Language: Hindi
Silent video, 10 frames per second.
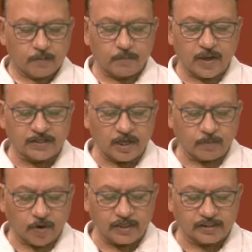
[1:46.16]
मेजर
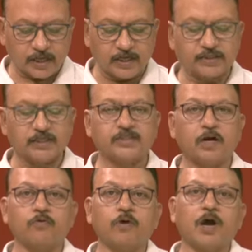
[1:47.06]
पॉइंट्स हैं शिक्षा
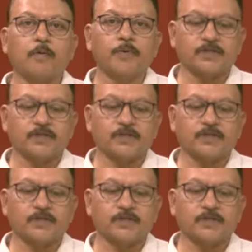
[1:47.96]
हुआ